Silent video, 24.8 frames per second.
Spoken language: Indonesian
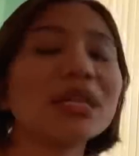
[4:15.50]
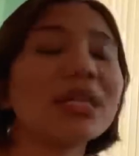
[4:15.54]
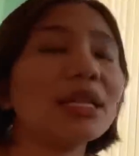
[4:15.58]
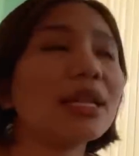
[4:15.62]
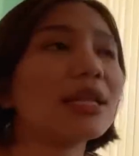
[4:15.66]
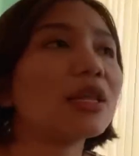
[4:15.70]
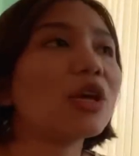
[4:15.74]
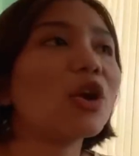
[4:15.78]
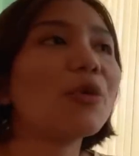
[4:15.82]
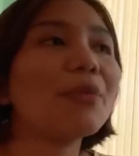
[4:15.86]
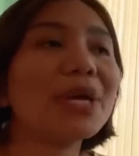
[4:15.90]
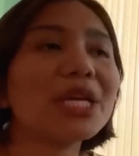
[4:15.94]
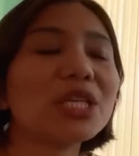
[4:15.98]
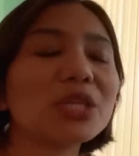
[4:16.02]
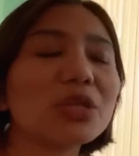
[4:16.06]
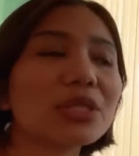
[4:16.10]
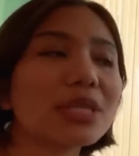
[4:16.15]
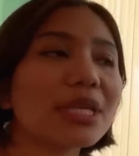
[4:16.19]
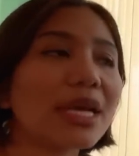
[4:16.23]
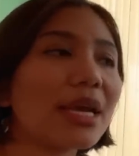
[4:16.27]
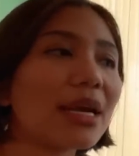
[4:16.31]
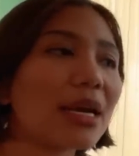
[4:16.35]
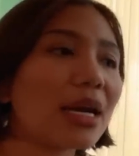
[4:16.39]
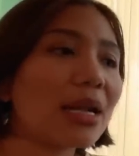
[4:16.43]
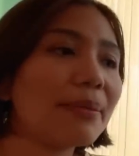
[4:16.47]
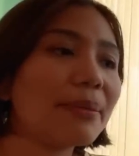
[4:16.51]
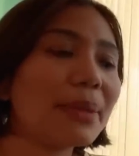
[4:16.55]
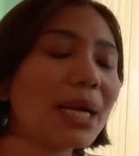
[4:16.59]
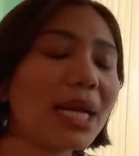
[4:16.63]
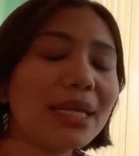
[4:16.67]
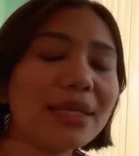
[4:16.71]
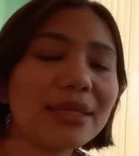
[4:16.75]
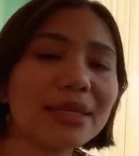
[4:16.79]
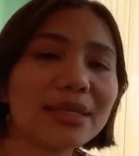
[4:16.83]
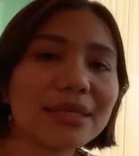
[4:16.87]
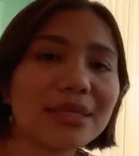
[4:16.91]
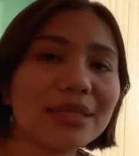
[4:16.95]
tidak tahu besok saya akan
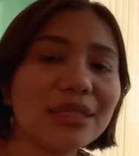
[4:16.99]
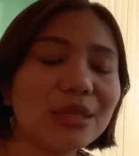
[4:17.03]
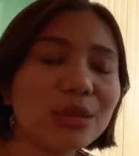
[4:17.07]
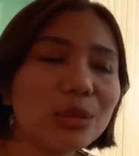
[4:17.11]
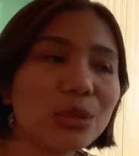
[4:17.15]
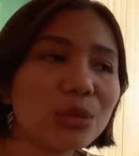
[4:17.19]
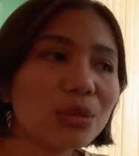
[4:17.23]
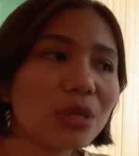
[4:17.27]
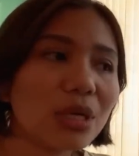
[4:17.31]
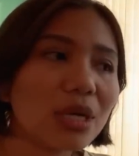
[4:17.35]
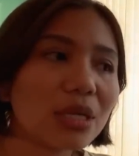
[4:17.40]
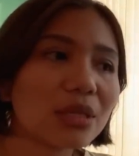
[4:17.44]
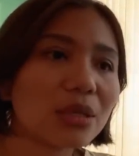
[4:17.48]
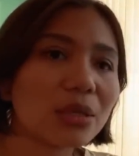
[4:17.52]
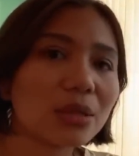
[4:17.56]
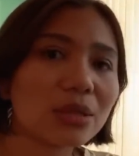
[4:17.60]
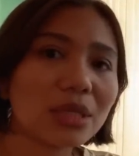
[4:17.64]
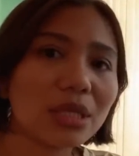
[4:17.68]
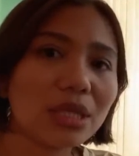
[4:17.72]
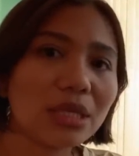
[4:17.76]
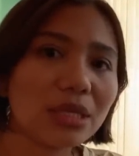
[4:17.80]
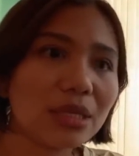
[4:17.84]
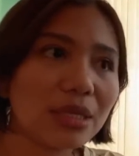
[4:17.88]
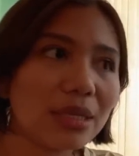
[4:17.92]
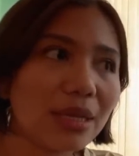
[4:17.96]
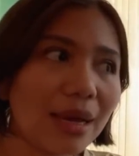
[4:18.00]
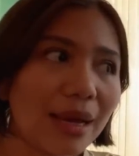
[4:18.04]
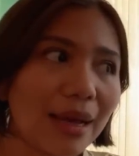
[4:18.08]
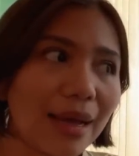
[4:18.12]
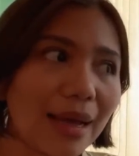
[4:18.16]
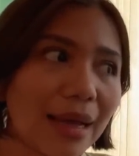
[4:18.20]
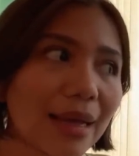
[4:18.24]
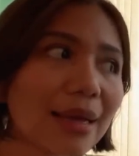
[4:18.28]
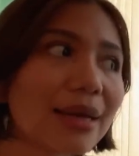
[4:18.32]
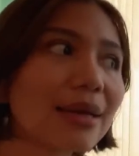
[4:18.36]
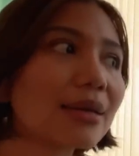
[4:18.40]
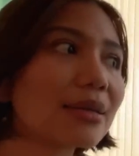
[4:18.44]
balik ke sini juga atau
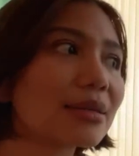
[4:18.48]
tidak